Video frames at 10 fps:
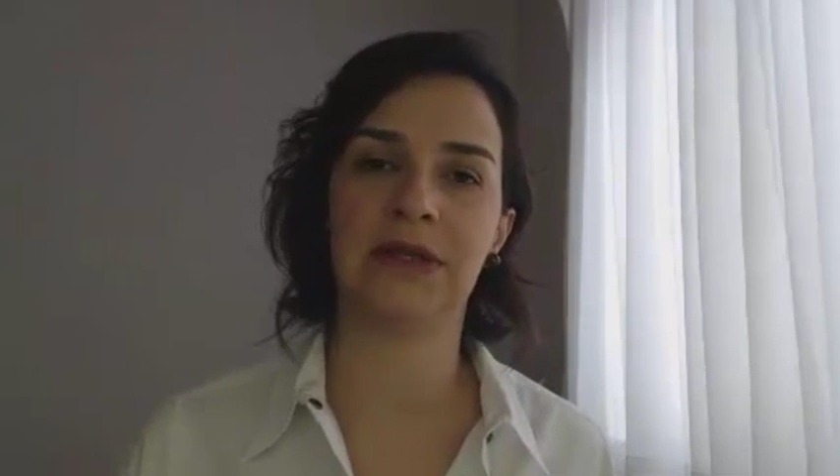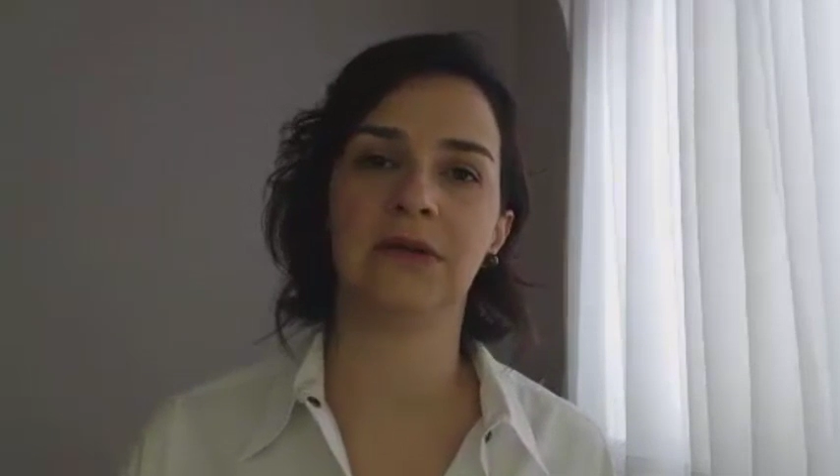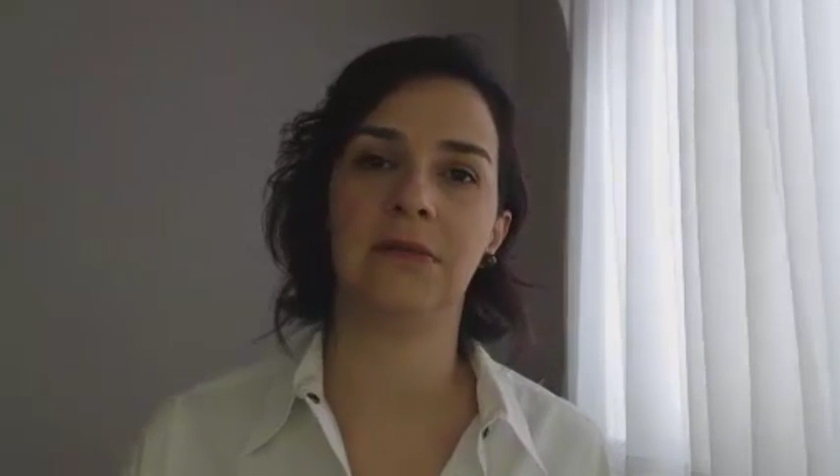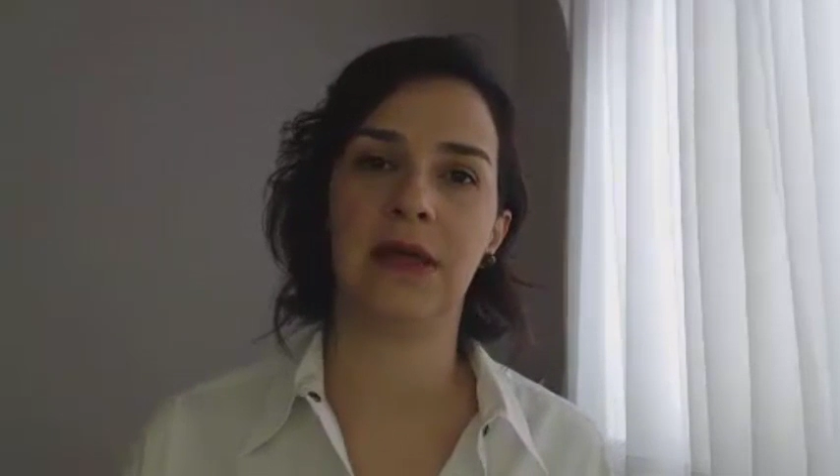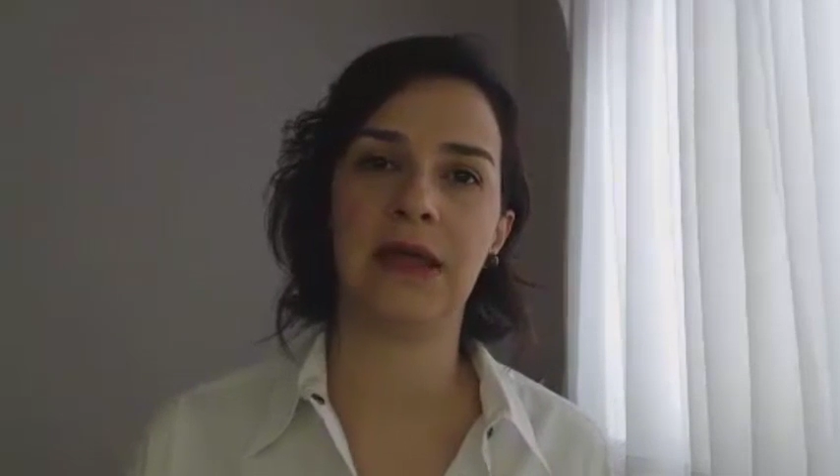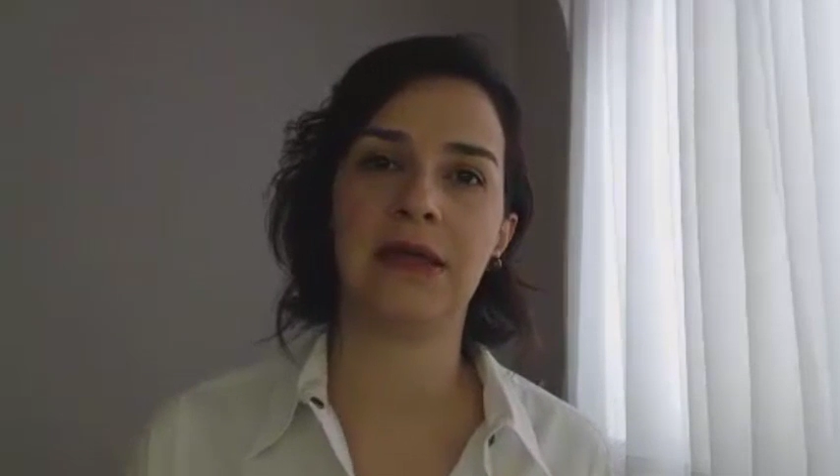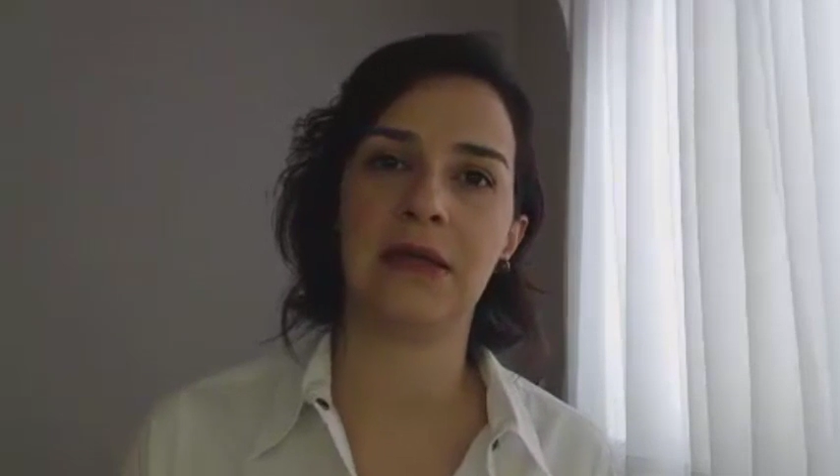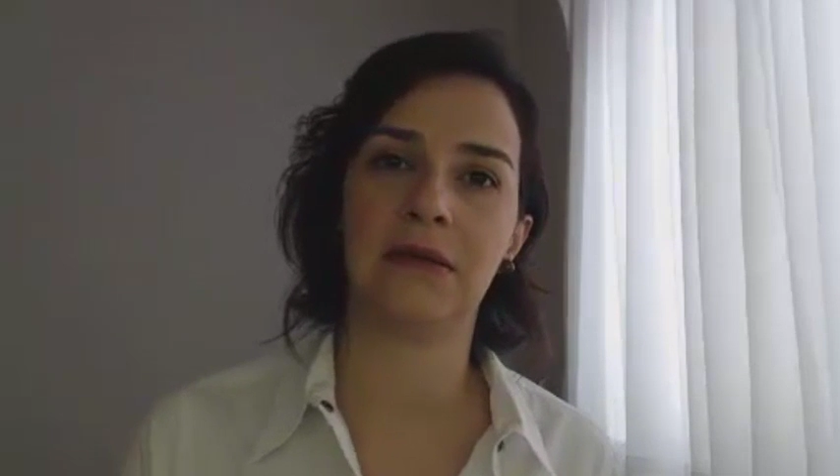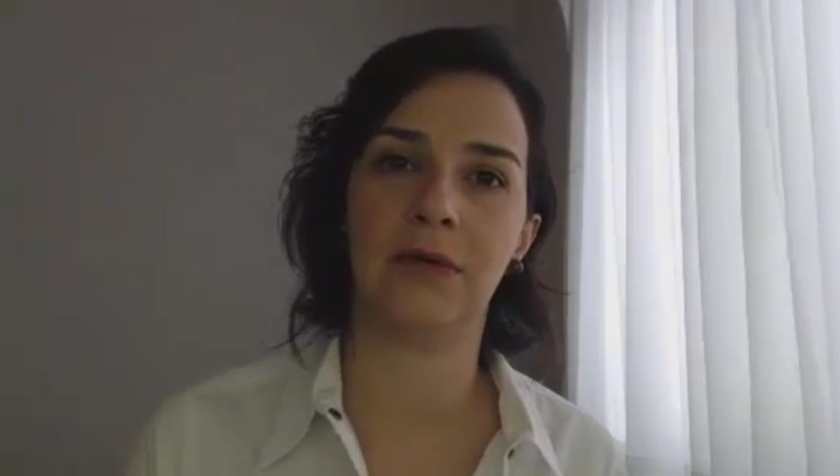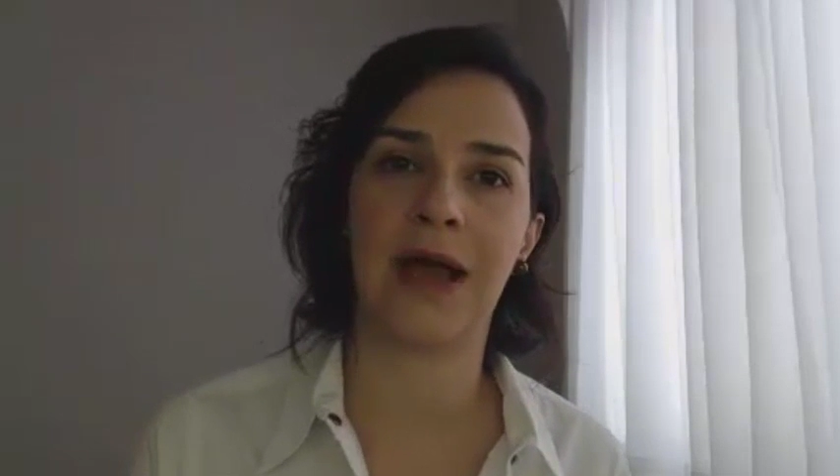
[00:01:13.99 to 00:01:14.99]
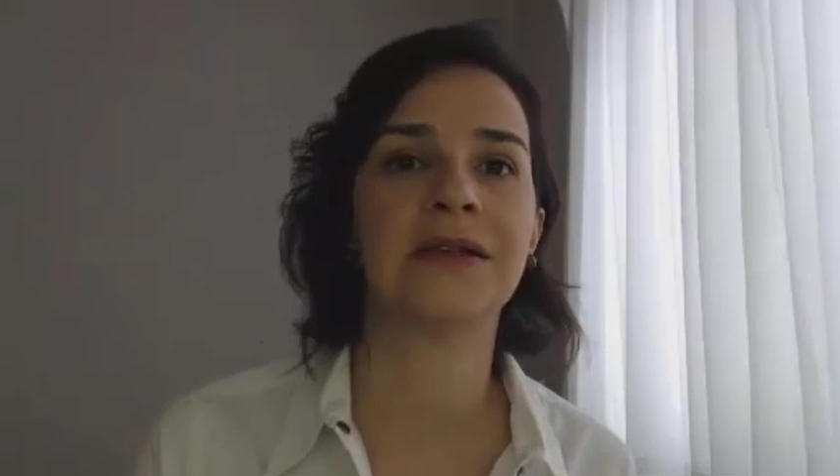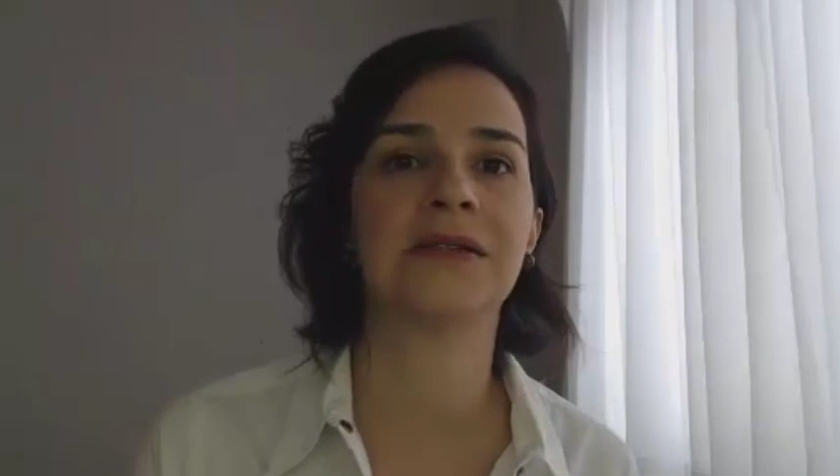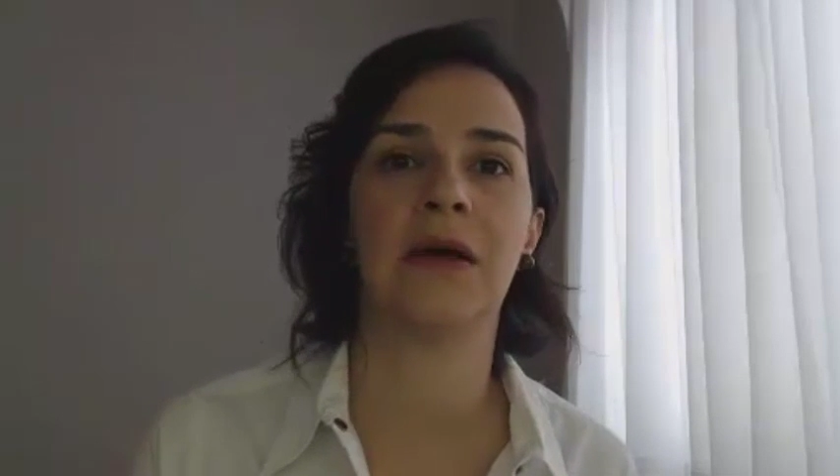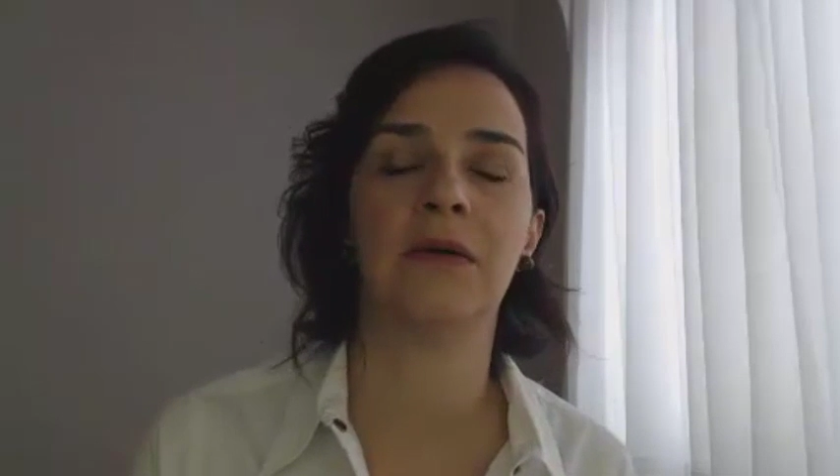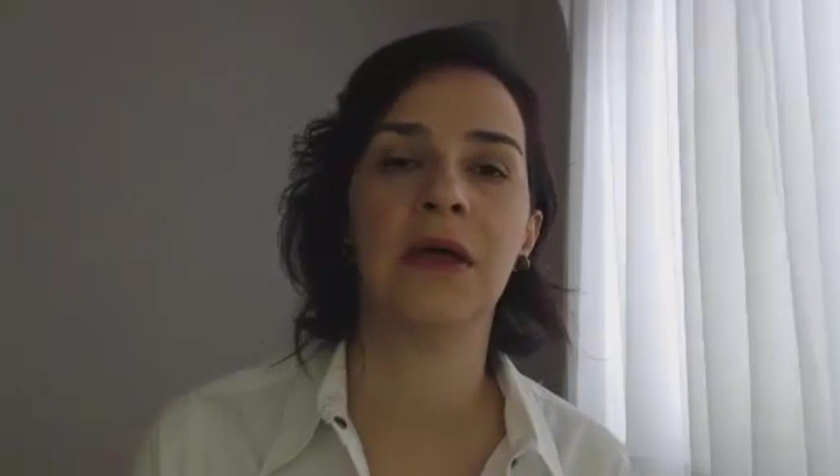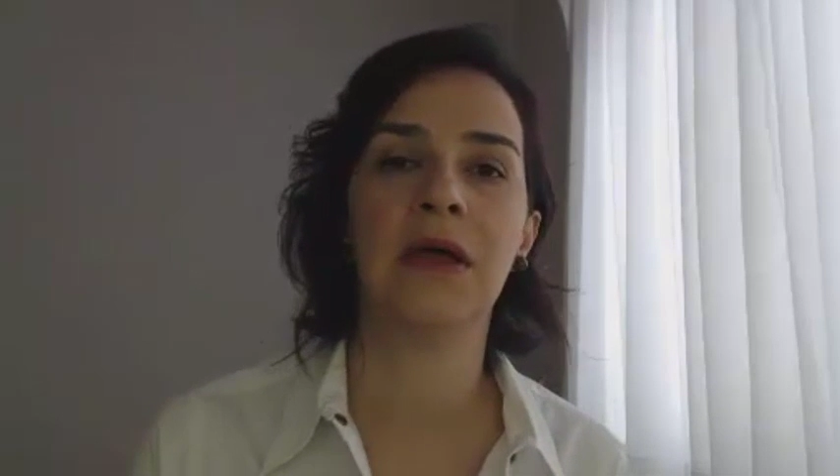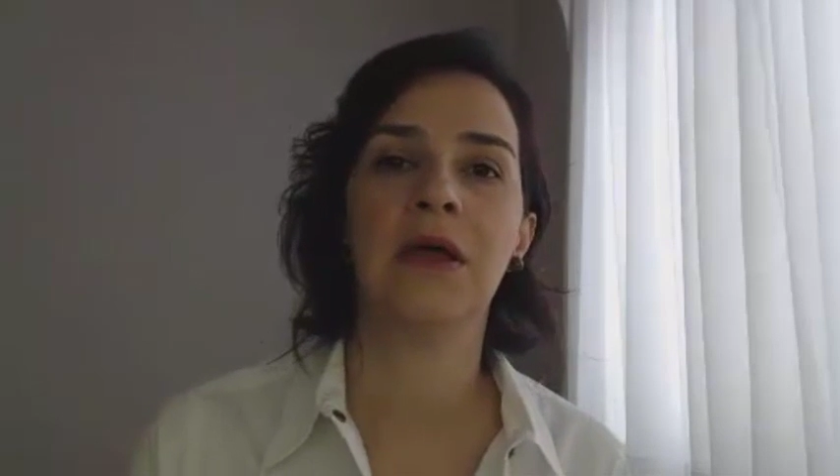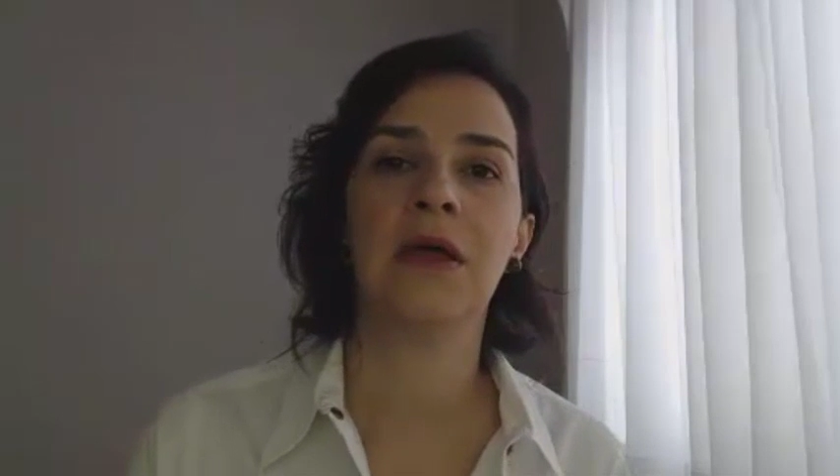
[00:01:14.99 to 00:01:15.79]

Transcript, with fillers: também em educação.